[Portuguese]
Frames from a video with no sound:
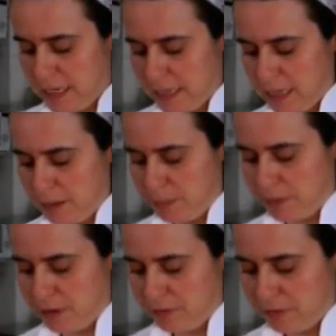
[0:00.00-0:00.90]
Depois a gente
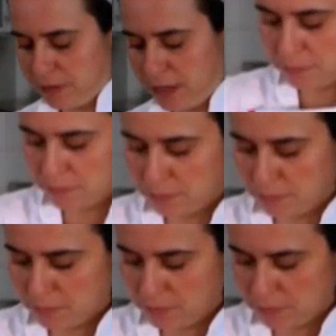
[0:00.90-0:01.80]
vai finalizar com
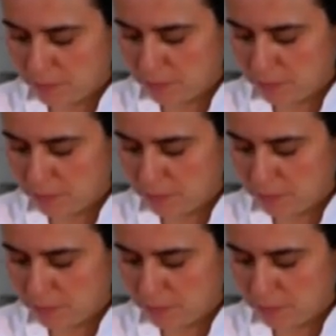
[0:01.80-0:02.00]
manteiga e queijo